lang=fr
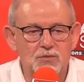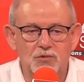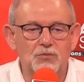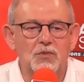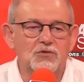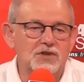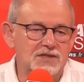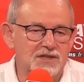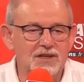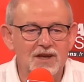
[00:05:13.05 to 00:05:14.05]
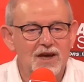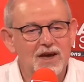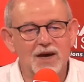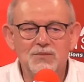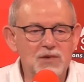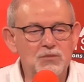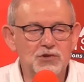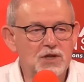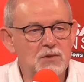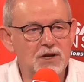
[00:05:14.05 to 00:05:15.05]
et puis on essaie un petit
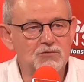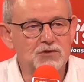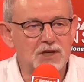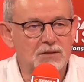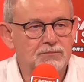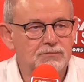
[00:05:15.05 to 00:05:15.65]
peu de démêler tout ça.